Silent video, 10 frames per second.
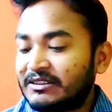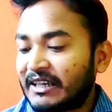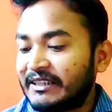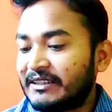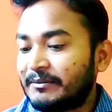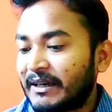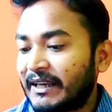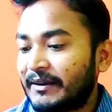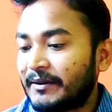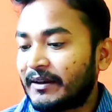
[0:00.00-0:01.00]
তারিখ মানে
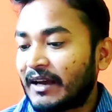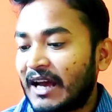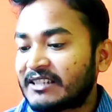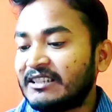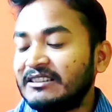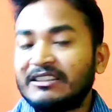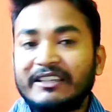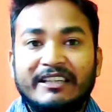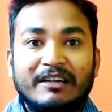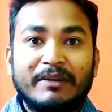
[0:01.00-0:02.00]
আসান
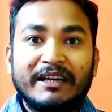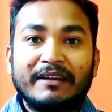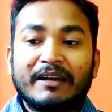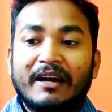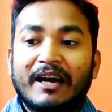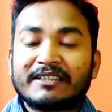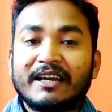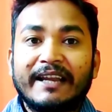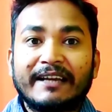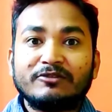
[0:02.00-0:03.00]
তালিকা মানে
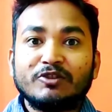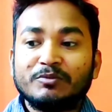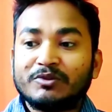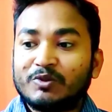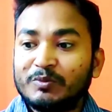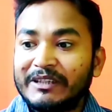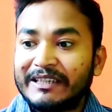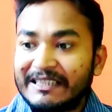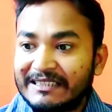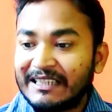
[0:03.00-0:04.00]
আসান একদম খুবই
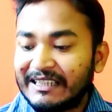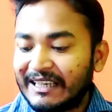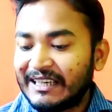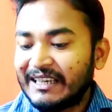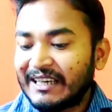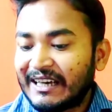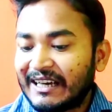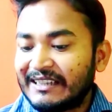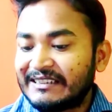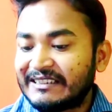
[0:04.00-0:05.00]
ইজিলি
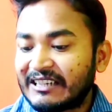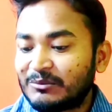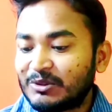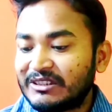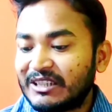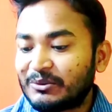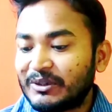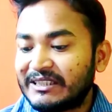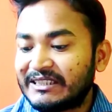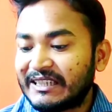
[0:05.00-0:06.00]
যেটার মধ্যে
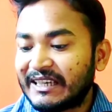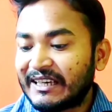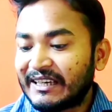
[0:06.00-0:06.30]
রয়েছে